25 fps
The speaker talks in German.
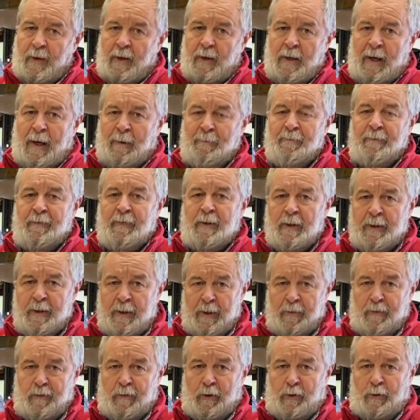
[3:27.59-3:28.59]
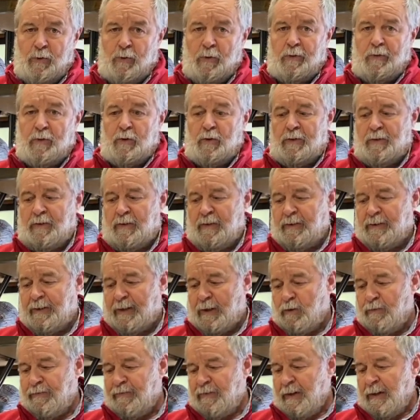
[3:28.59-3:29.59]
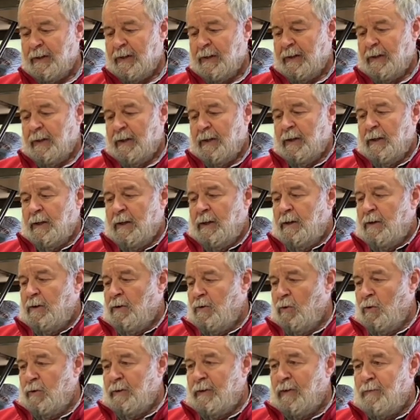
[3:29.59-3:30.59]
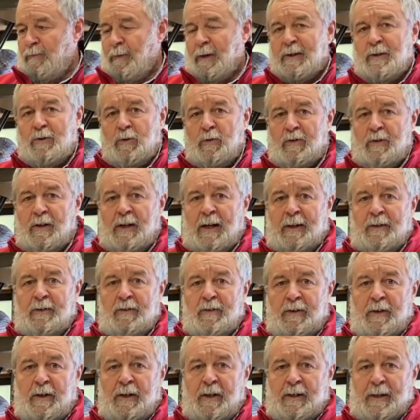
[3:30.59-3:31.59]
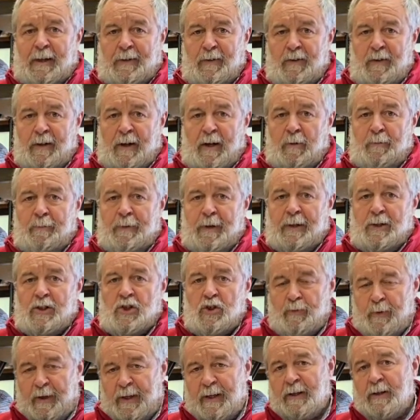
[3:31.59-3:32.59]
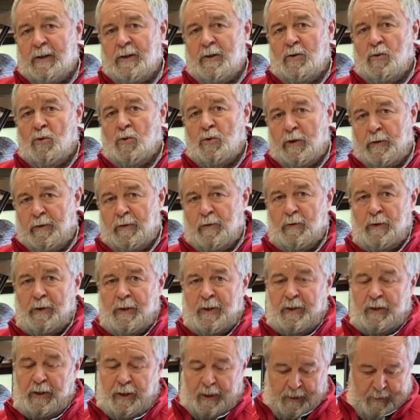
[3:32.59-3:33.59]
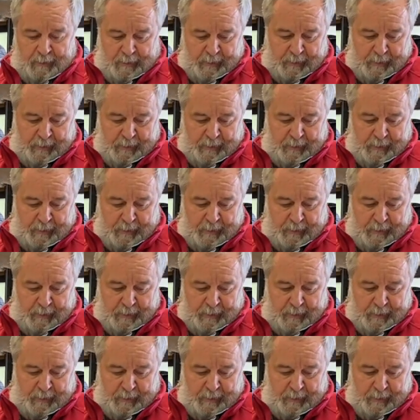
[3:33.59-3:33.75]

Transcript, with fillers: haben wir die Entsorgungskosten drauf und das macht unsere ganze Arbeit schwer oder zunichte.